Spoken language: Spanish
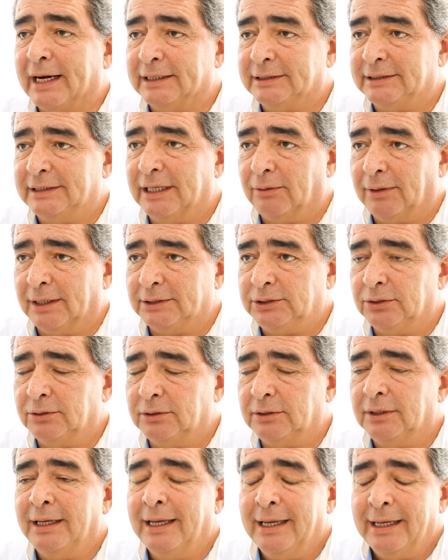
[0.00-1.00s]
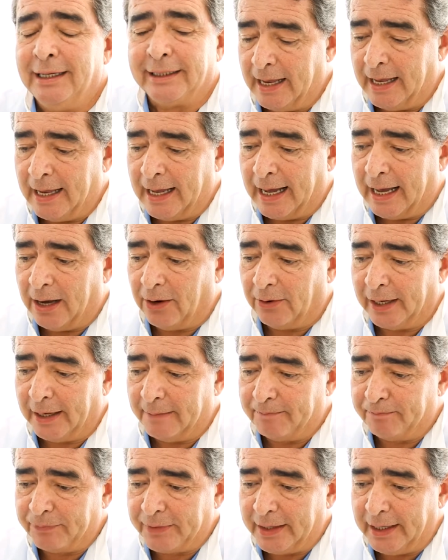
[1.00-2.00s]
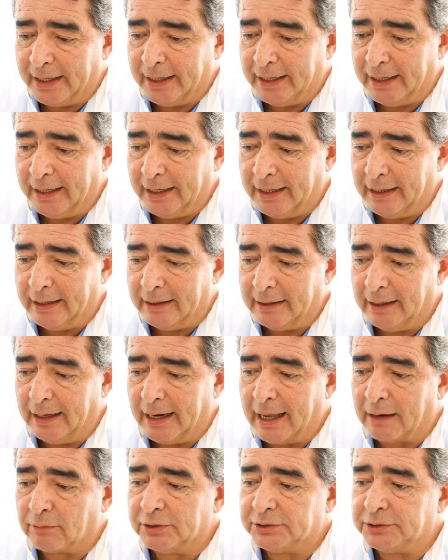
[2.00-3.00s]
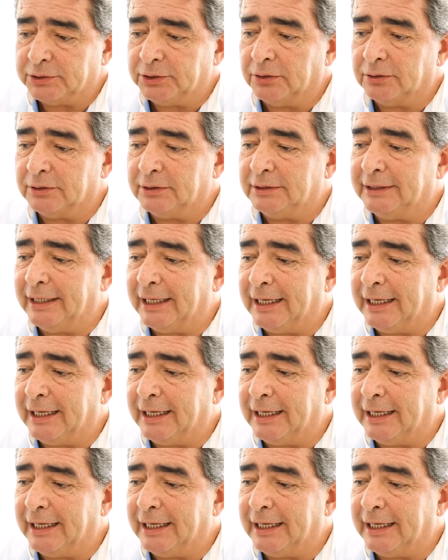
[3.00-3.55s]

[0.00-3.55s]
restauración. Ahora, eh, la cuestión